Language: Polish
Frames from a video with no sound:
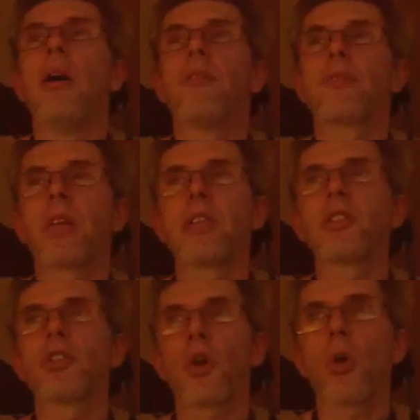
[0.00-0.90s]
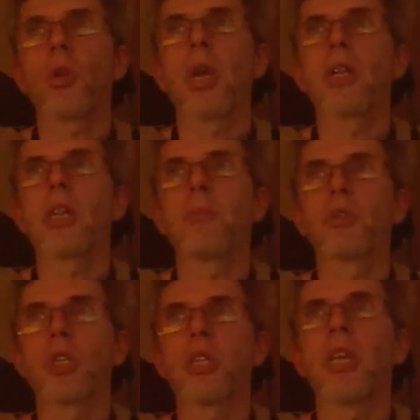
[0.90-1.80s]
w tej stronie, tym
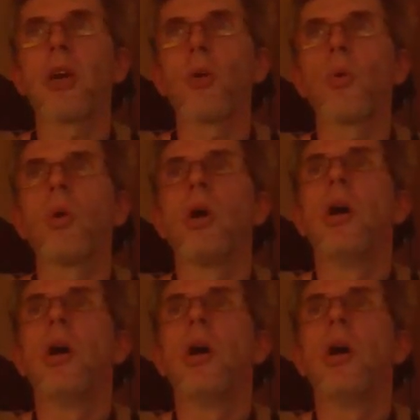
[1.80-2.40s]
czynniku,